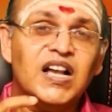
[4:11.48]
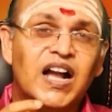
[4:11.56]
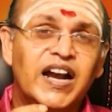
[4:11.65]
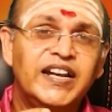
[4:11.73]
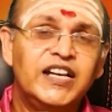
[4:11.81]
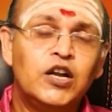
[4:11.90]

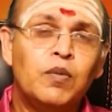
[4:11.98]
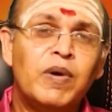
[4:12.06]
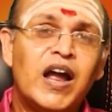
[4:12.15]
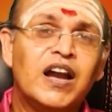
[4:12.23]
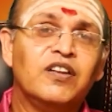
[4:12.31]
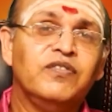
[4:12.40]

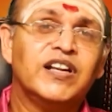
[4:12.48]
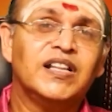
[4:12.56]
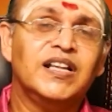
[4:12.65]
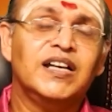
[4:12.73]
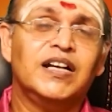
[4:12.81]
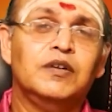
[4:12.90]
கடினமான
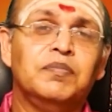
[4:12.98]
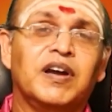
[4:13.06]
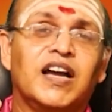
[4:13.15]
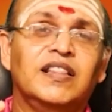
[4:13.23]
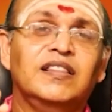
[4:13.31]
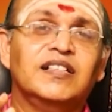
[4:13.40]
விரதங்கள்
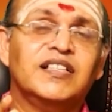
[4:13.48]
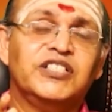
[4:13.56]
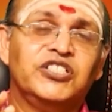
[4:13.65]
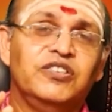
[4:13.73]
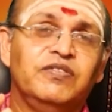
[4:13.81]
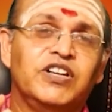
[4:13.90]
இப்போ கந்த
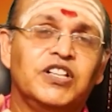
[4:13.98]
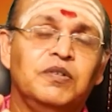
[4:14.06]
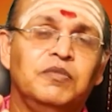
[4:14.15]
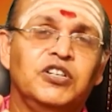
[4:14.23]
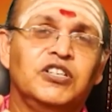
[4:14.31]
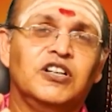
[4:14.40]
சஷ்டி
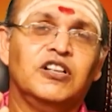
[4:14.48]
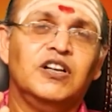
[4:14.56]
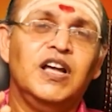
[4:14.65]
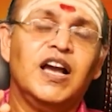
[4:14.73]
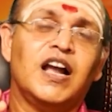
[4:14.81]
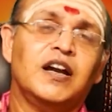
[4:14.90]
விரதம்
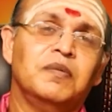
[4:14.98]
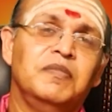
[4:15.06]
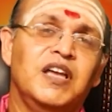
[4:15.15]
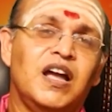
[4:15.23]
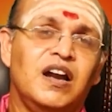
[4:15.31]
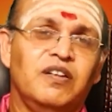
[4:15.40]
இருக்கிறதுண்டா
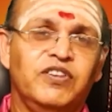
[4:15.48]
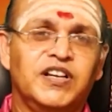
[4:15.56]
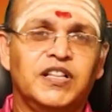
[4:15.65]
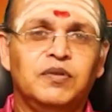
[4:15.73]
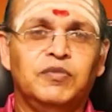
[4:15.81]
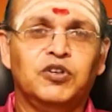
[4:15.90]
கடுமையான
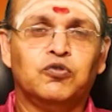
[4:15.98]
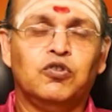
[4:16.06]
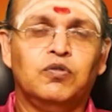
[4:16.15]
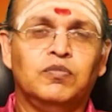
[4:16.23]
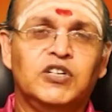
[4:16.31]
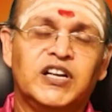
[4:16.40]
விரதம்
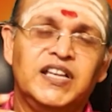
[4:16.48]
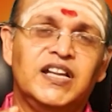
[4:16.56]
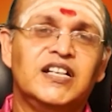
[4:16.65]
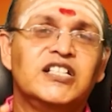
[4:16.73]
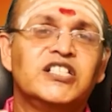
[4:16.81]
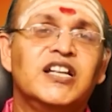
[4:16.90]
இருக்கும் நிறைய
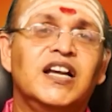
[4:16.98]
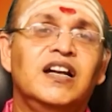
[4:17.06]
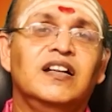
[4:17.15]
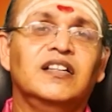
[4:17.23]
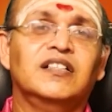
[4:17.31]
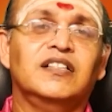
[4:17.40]

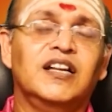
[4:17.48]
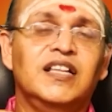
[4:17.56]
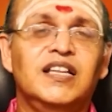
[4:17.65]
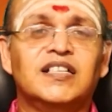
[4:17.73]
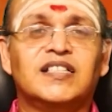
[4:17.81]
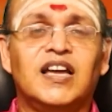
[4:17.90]
நிஷ்டைகள் இருக்குது
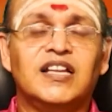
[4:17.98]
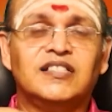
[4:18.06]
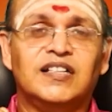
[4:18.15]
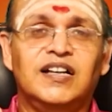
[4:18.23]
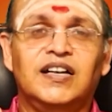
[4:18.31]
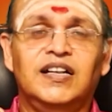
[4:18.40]
நிறைய
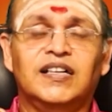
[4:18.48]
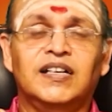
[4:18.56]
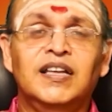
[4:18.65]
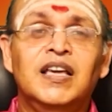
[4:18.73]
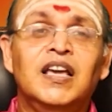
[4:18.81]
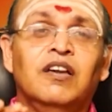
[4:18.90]
சாஸ்திரங்கள்
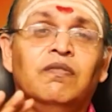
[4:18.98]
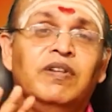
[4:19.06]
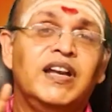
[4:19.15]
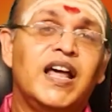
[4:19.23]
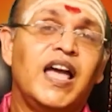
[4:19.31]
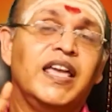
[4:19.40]
இருக்குது
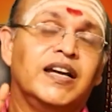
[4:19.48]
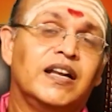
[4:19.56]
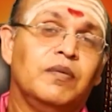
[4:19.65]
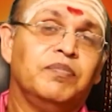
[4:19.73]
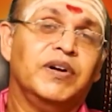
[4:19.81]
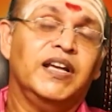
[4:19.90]

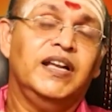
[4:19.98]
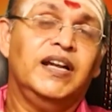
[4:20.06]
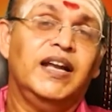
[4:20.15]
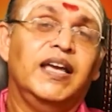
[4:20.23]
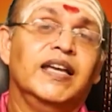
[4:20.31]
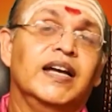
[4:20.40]
விநாயகர் அப்படி
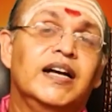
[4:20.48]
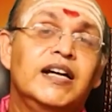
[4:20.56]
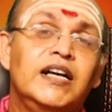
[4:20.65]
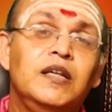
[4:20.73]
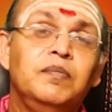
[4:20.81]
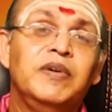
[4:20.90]
இல்லை
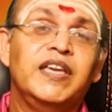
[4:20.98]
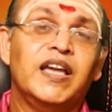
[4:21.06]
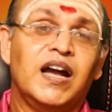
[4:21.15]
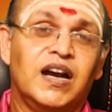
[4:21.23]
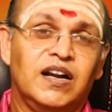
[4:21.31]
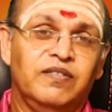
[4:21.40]

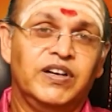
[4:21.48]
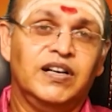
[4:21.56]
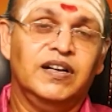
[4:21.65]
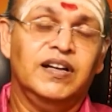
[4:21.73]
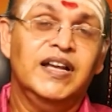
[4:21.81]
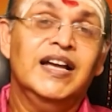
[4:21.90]
எளிமையானவர்